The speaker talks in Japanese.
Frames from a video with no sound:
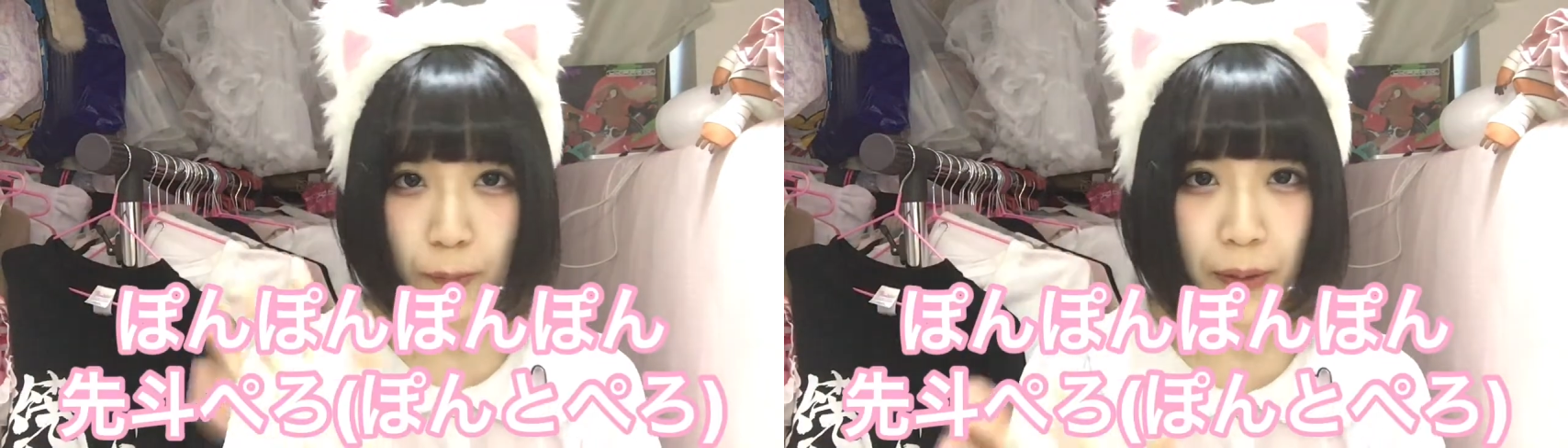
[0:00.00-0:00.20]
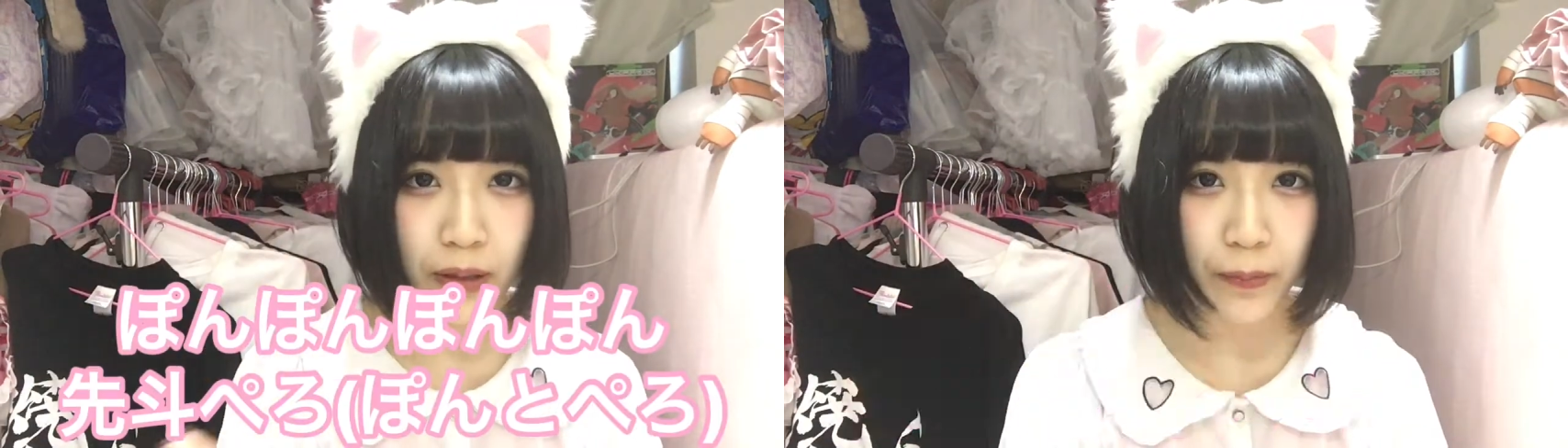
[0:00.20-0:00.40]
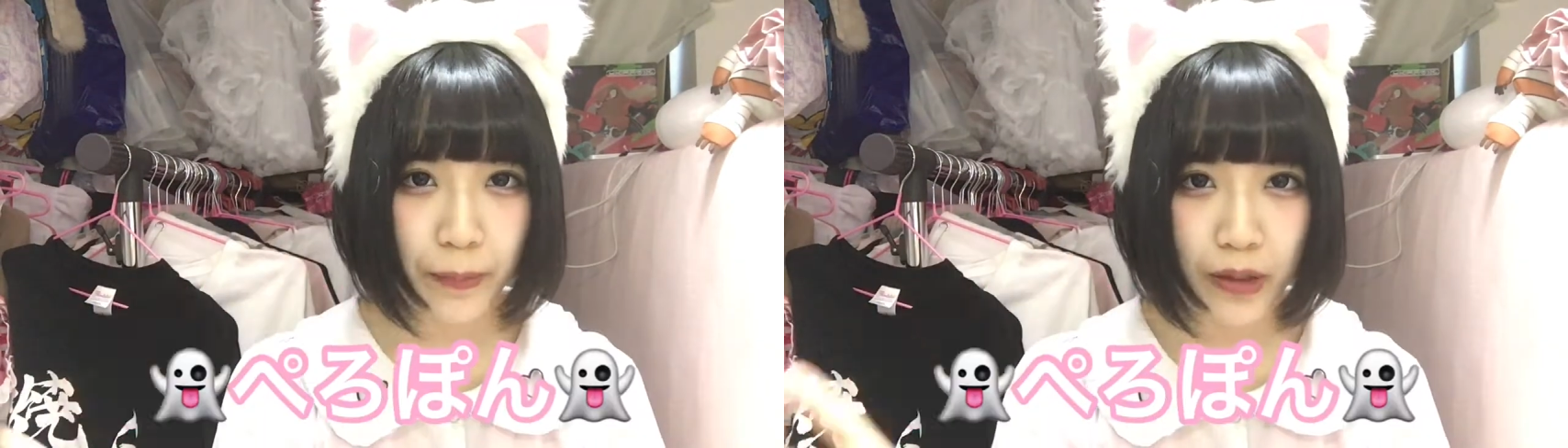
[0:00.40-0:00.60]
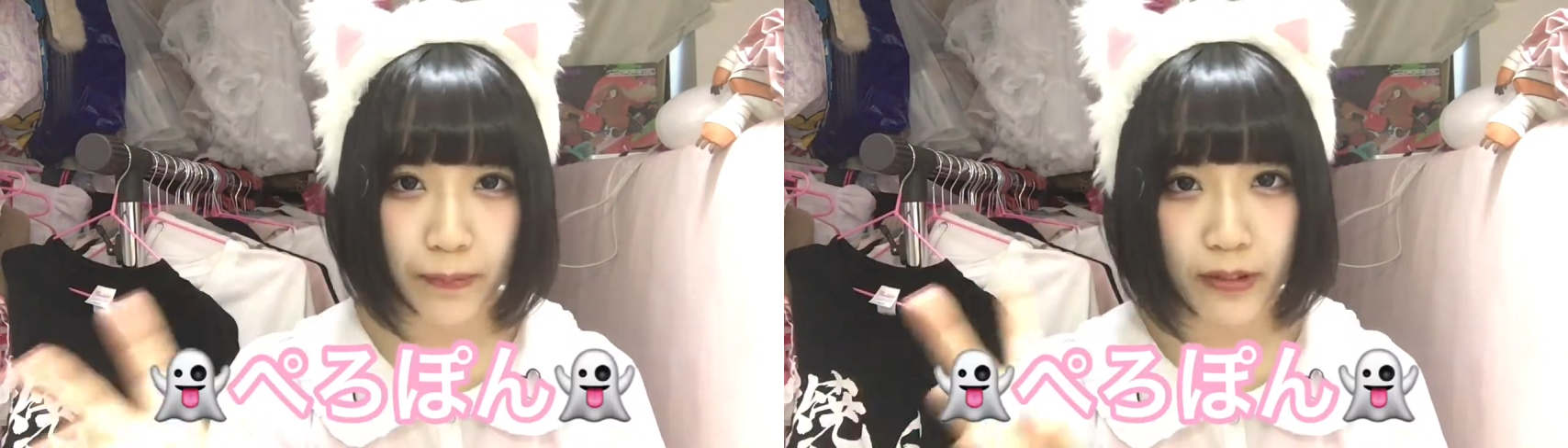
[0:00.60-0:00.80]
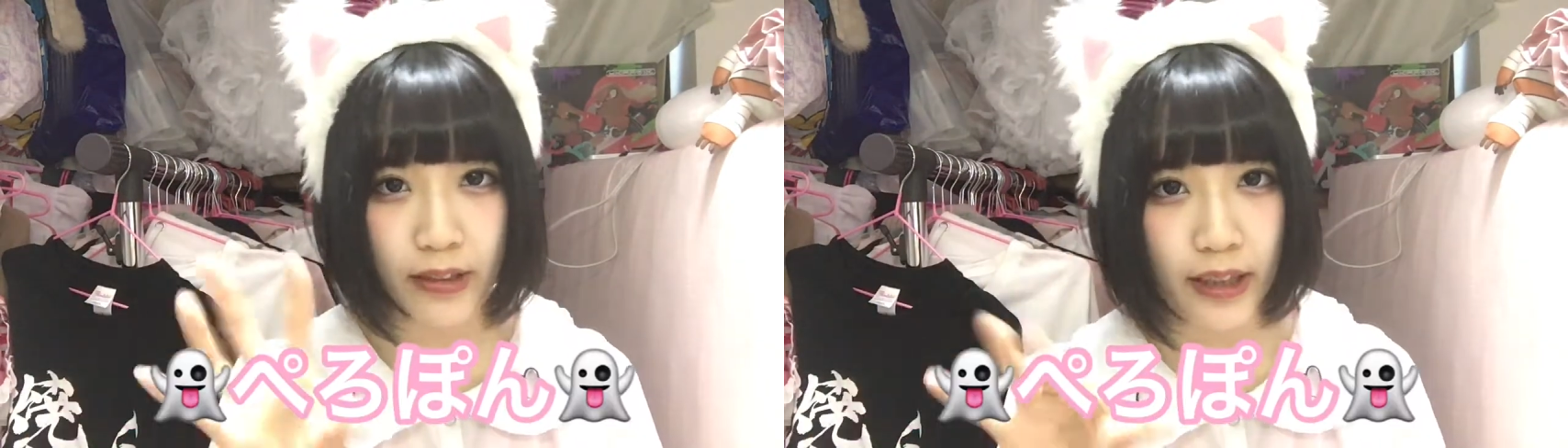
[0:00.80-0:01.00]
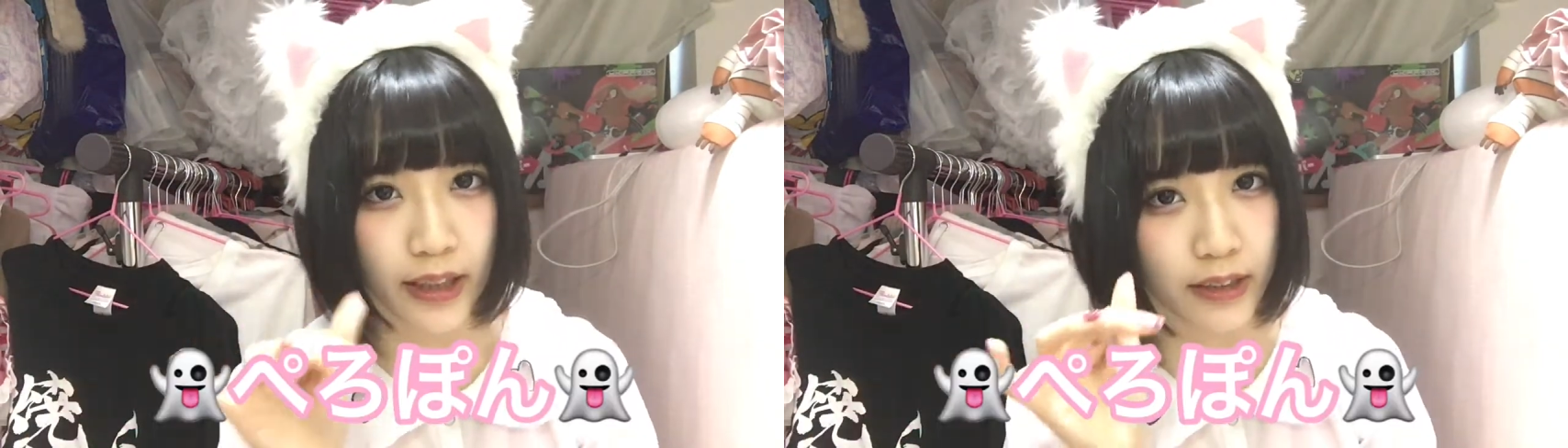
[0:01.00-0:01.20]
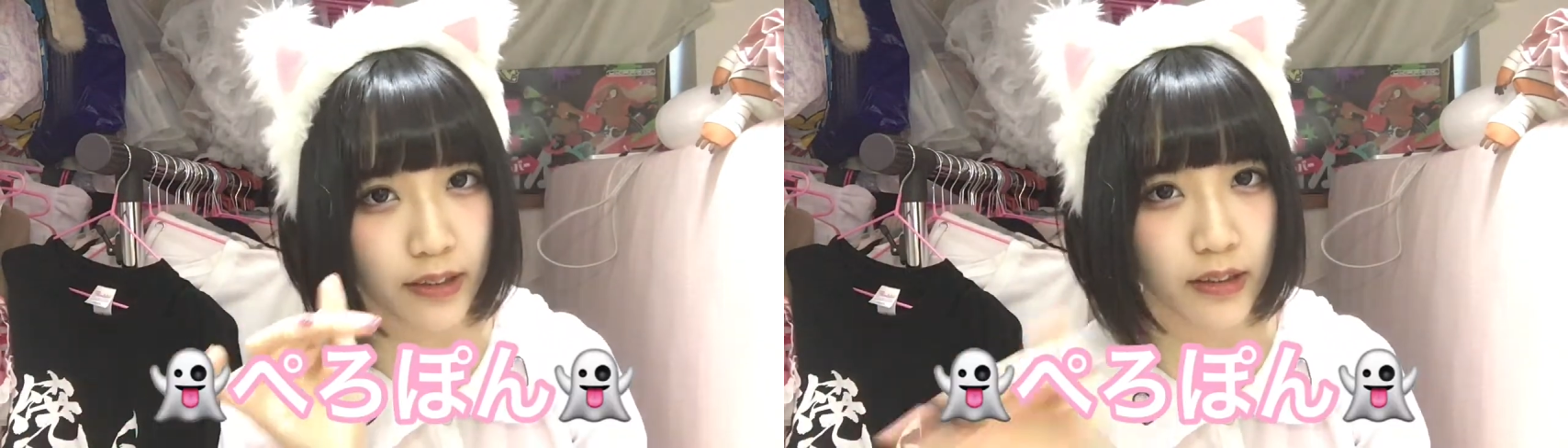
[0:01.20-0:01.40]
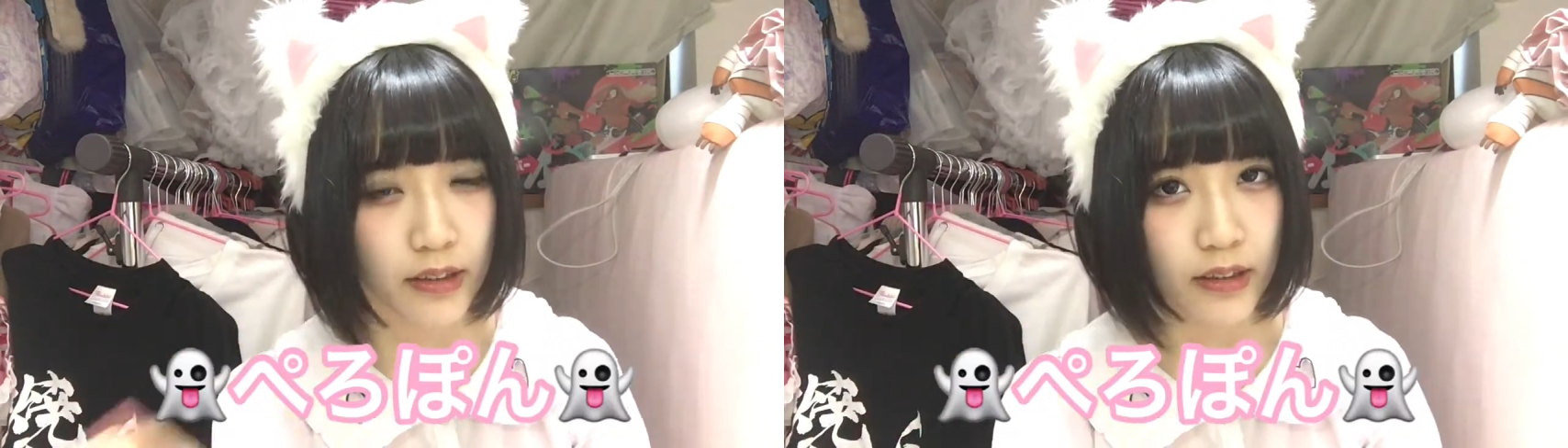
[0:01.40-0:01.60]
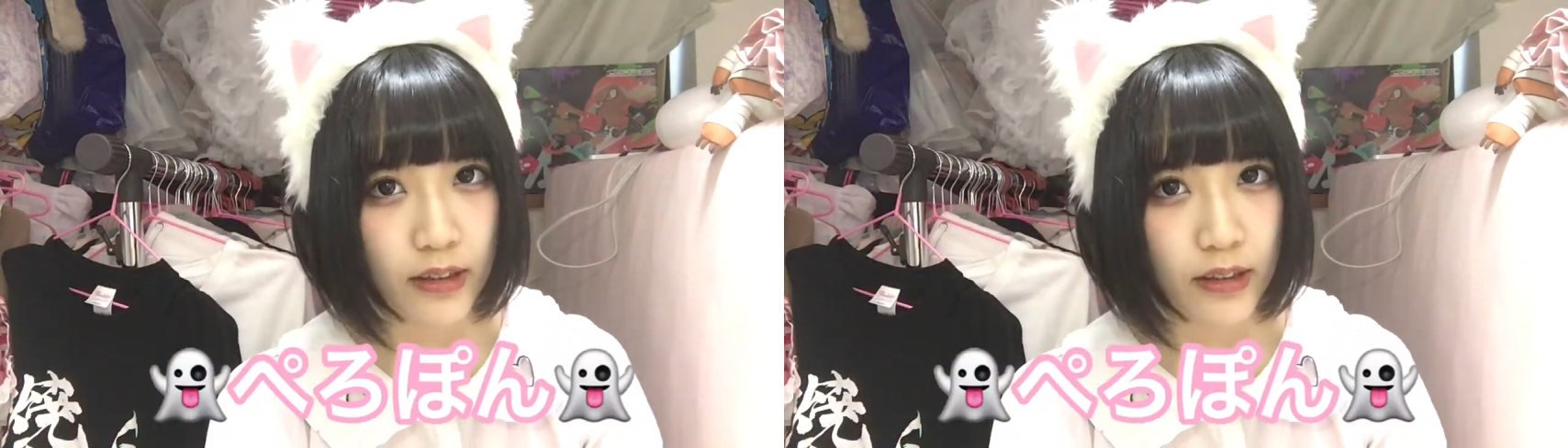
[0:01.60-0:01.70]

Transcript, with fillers: とペロペロポンです